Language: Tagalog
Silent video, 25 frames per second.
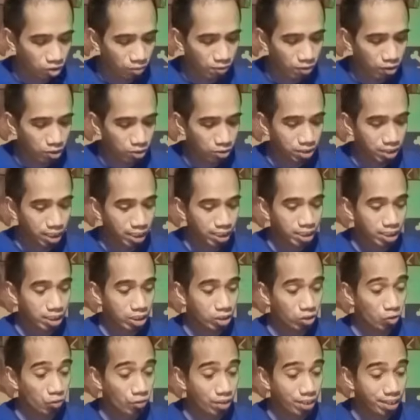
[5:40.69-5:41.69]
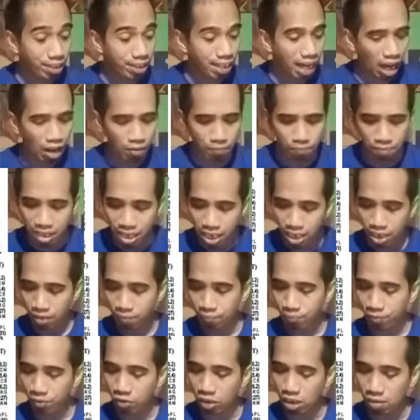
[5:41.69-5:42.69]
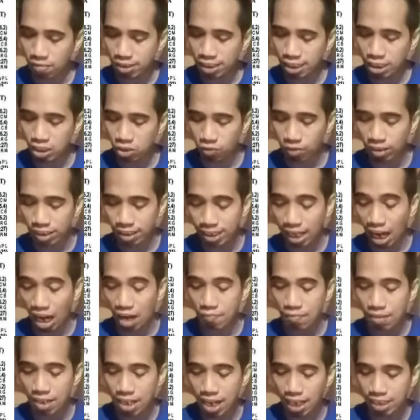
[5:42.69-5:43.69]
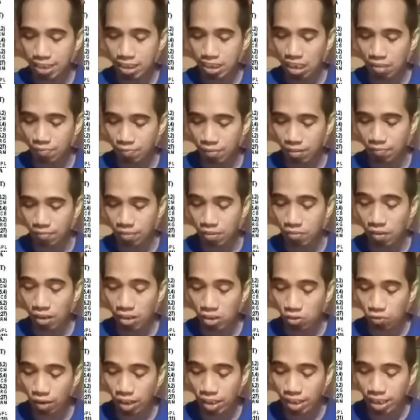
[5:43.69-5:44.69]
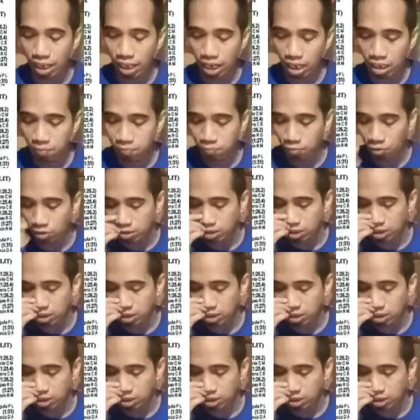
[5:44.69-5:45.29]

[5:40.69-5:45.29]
Numero 10, Queen Gabi ito si Queen Gabi, last time may, 128.6